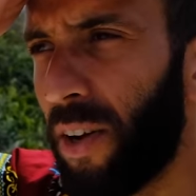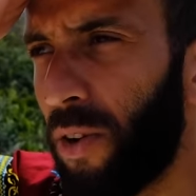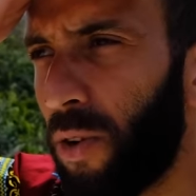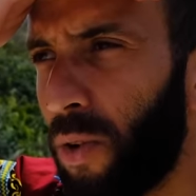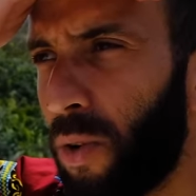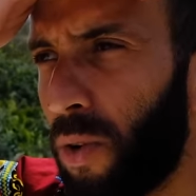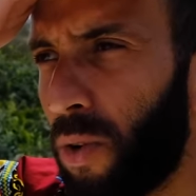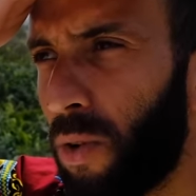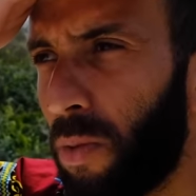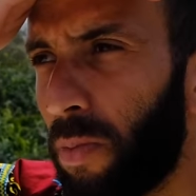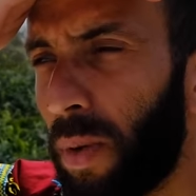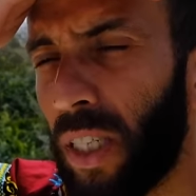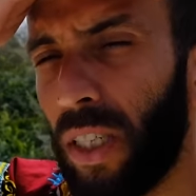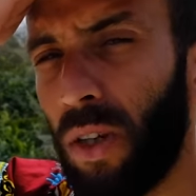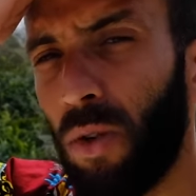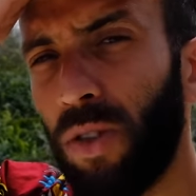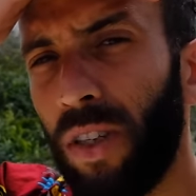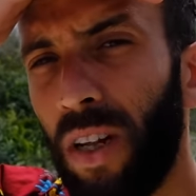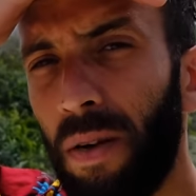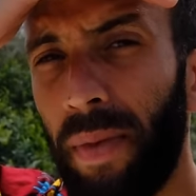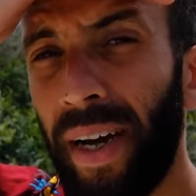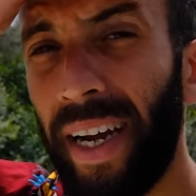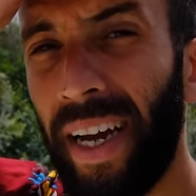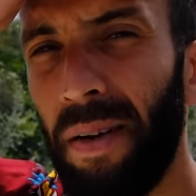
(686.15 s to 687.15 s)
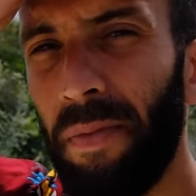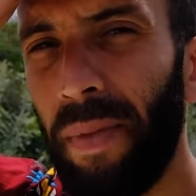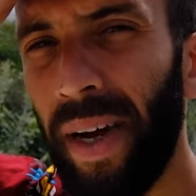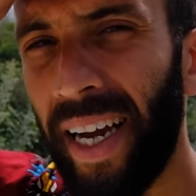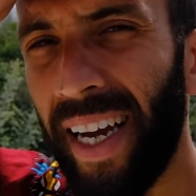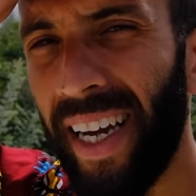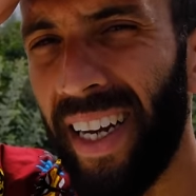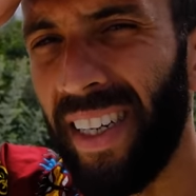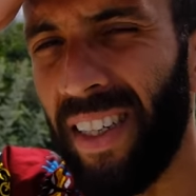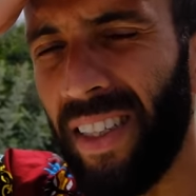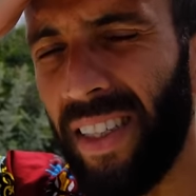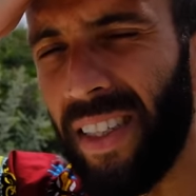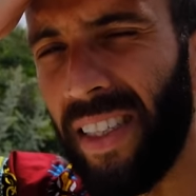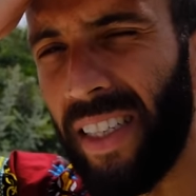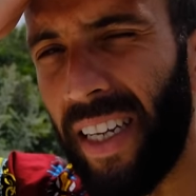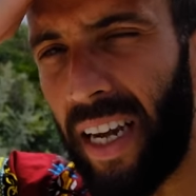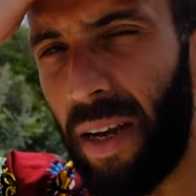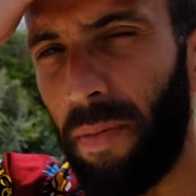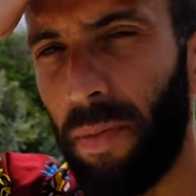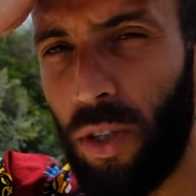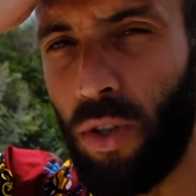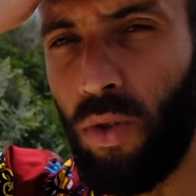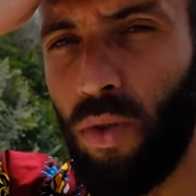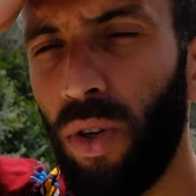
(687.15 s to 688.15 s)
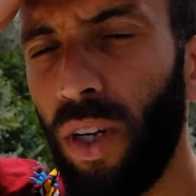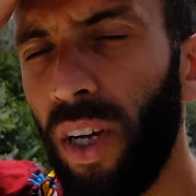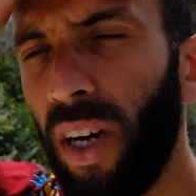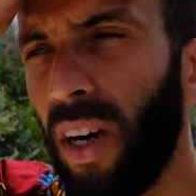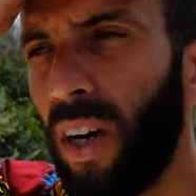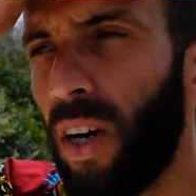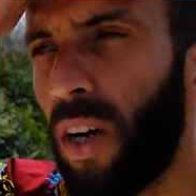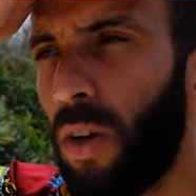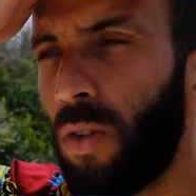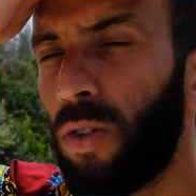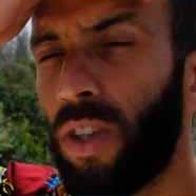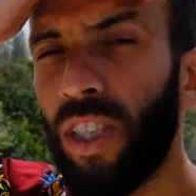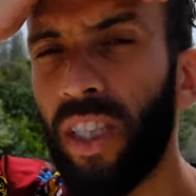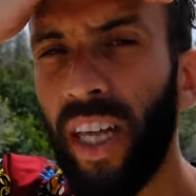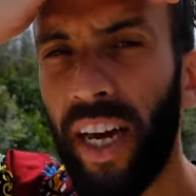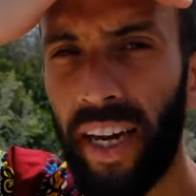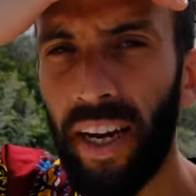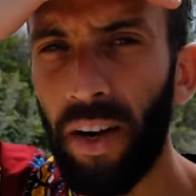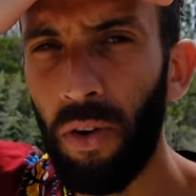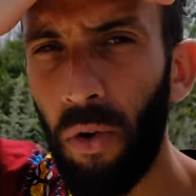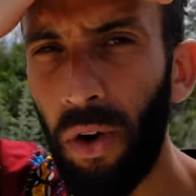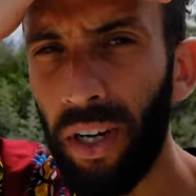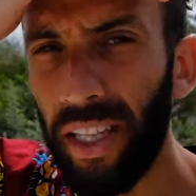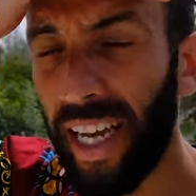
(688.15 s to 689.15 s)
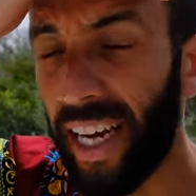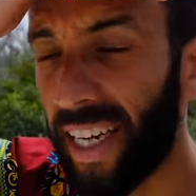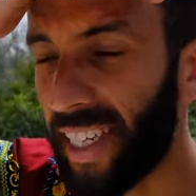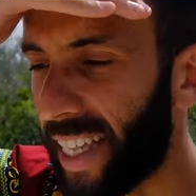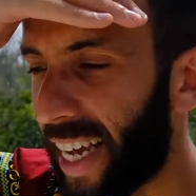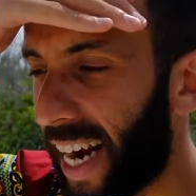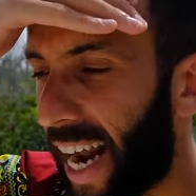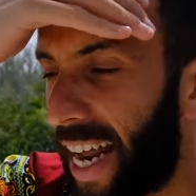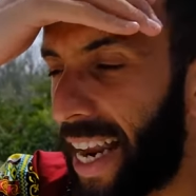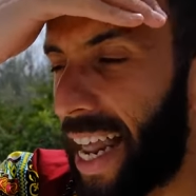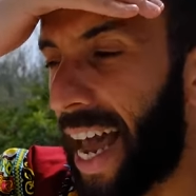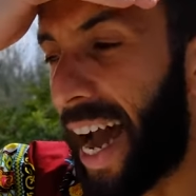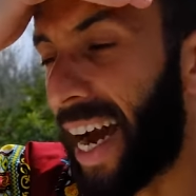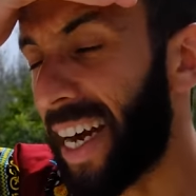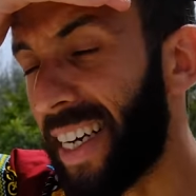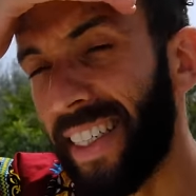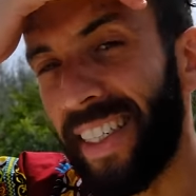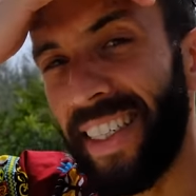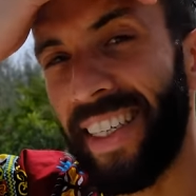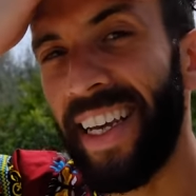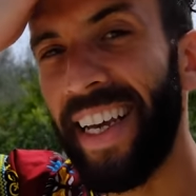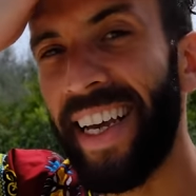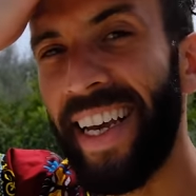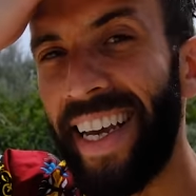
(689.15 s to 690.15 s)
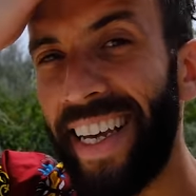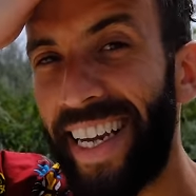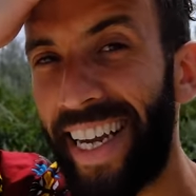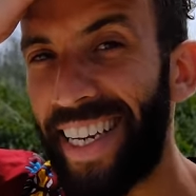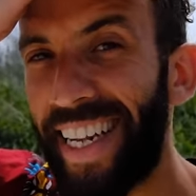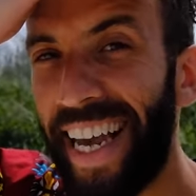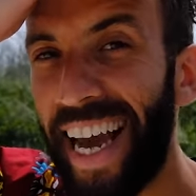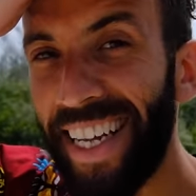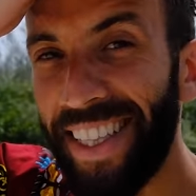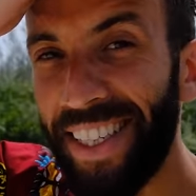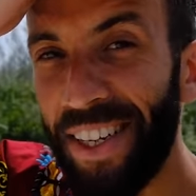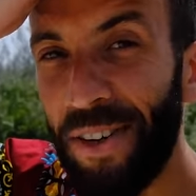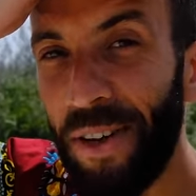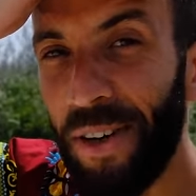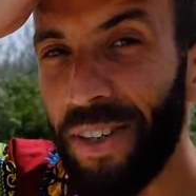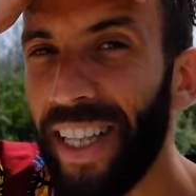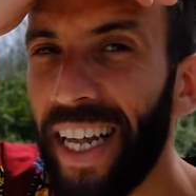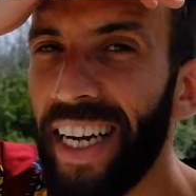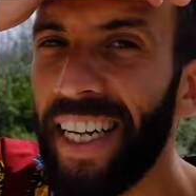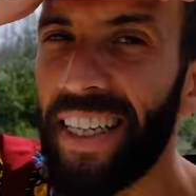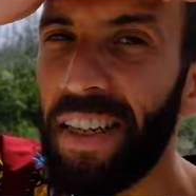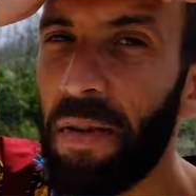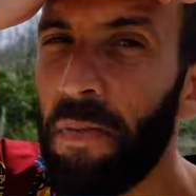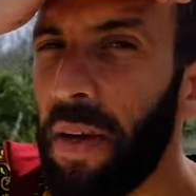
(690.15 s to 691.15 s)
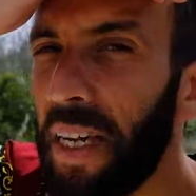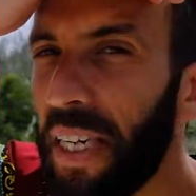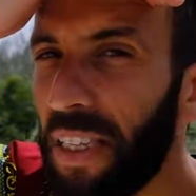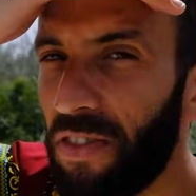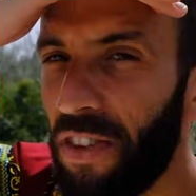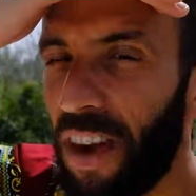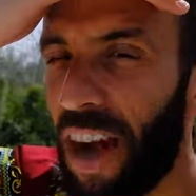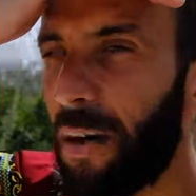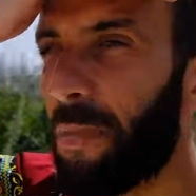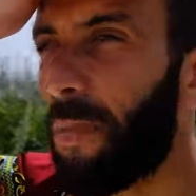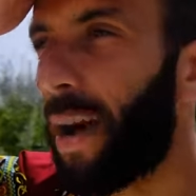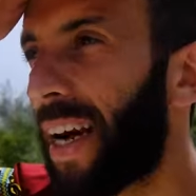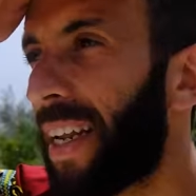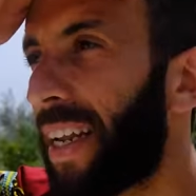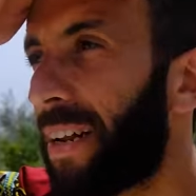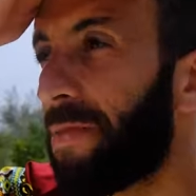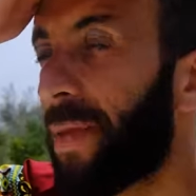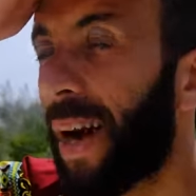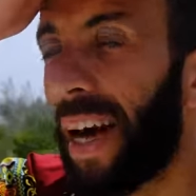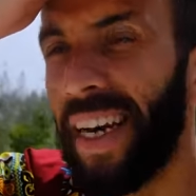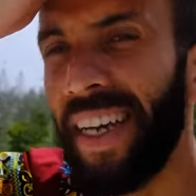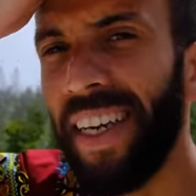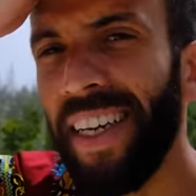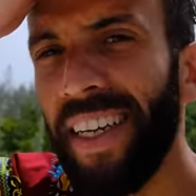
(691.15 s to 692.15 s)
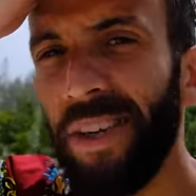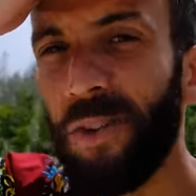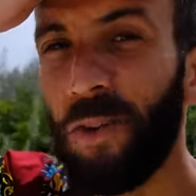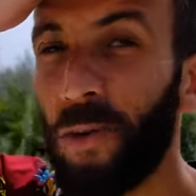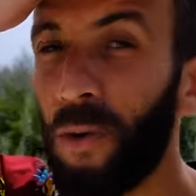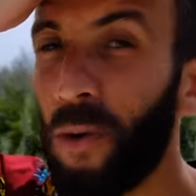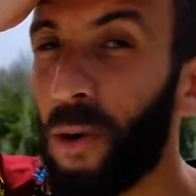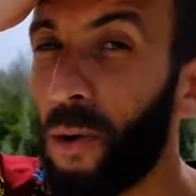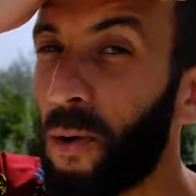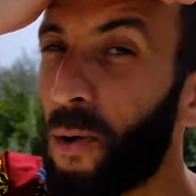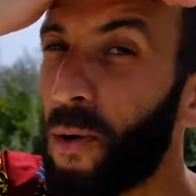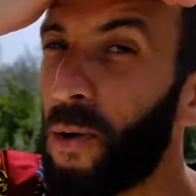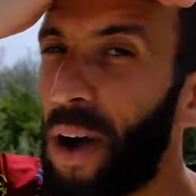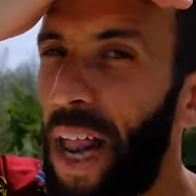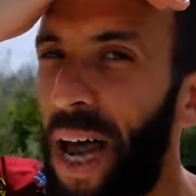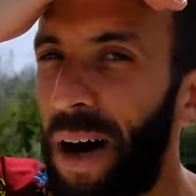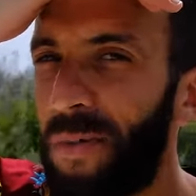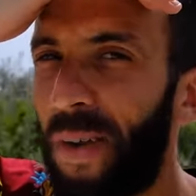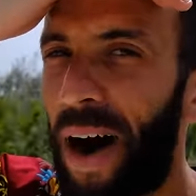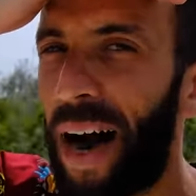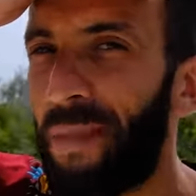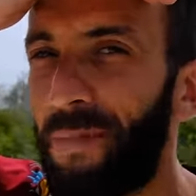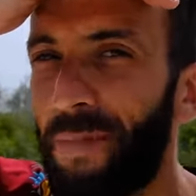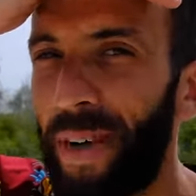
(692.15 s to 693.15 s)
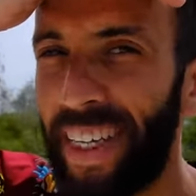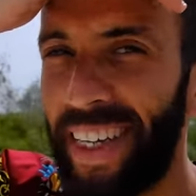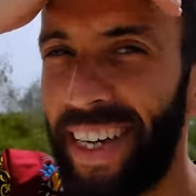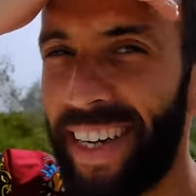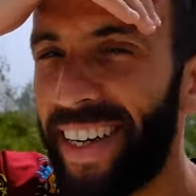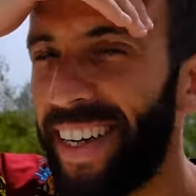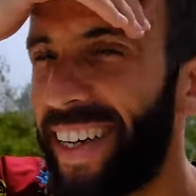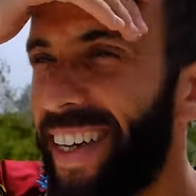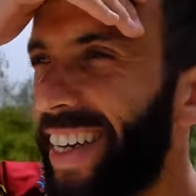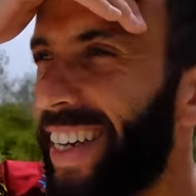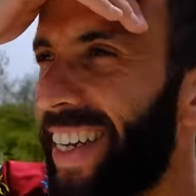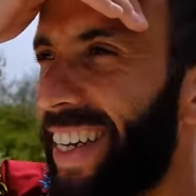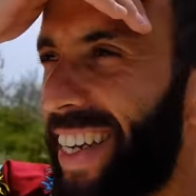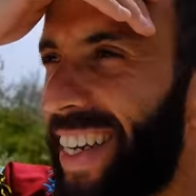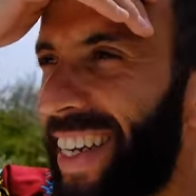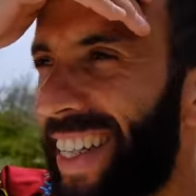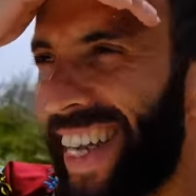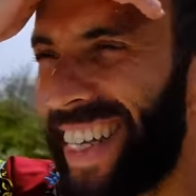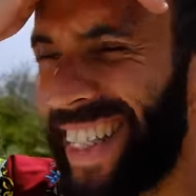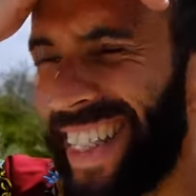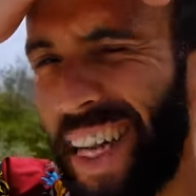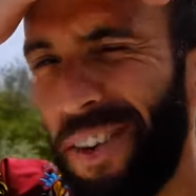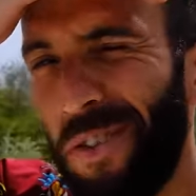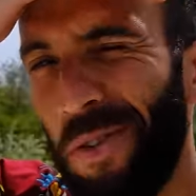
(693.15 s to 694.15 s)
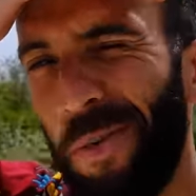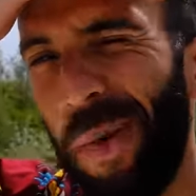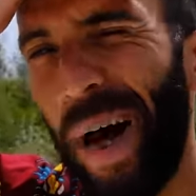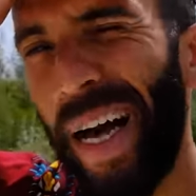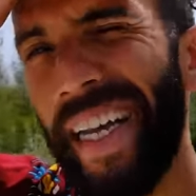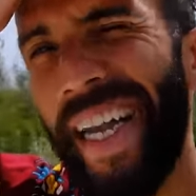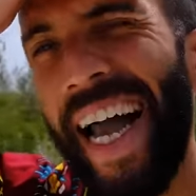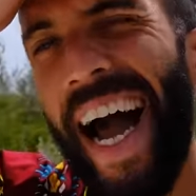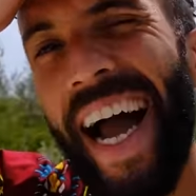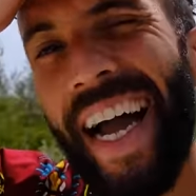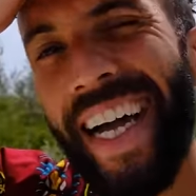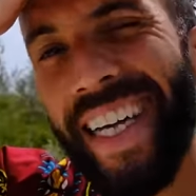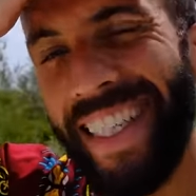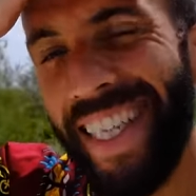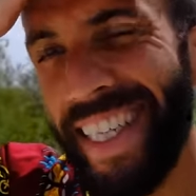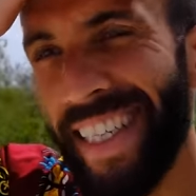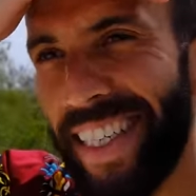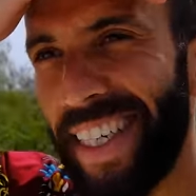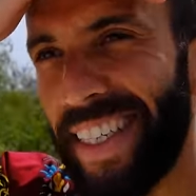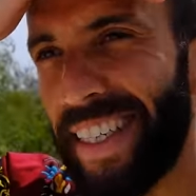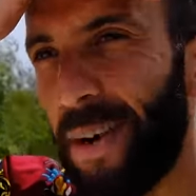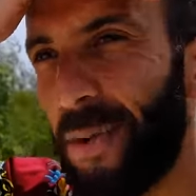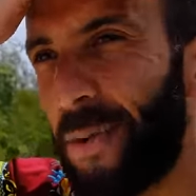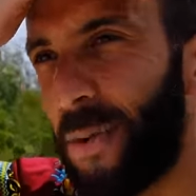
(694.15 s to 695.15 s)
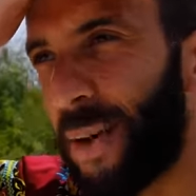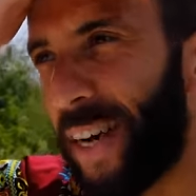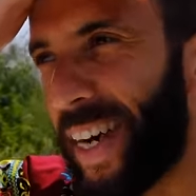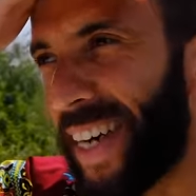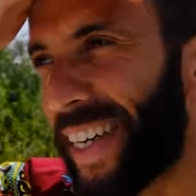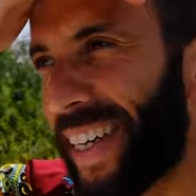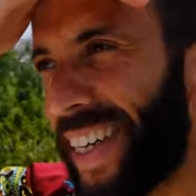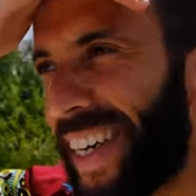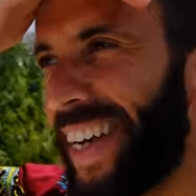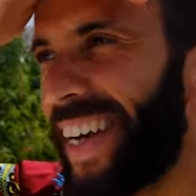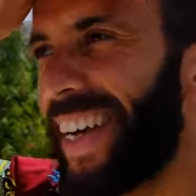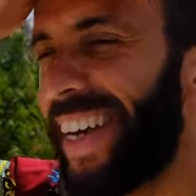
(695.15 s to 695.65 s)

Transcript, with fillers: انه باش توصل مكان مكان صعيبه شويه وتستغرق وقت اكثر على عكس يعني هذه النقطه اللي تميز فيها بالي بالي الطرق كلها معبده يعني تحس انه بالي اكثر تطورا